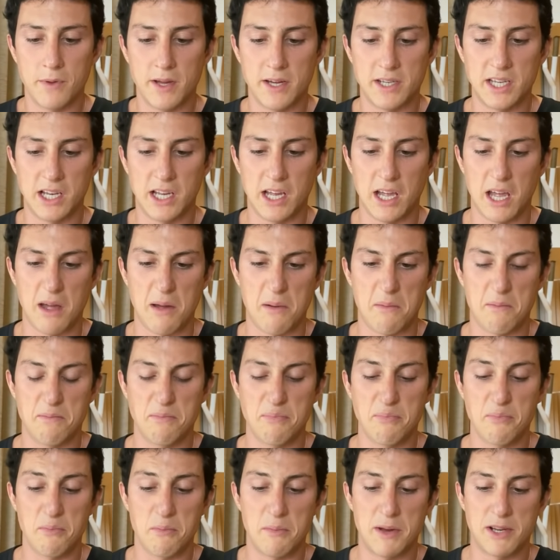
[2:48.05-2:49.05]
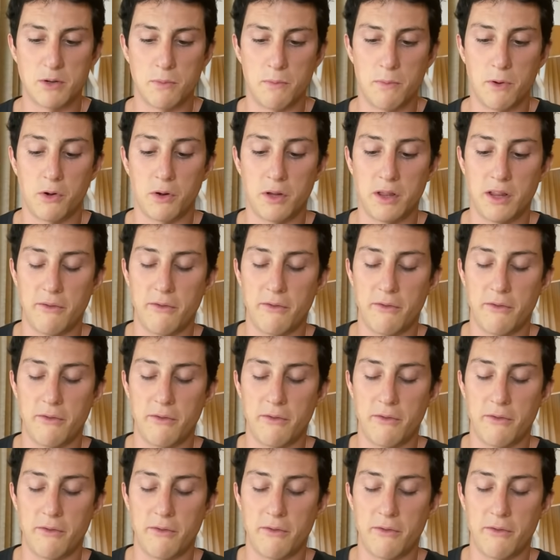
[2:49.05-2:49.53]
Así que me es un poco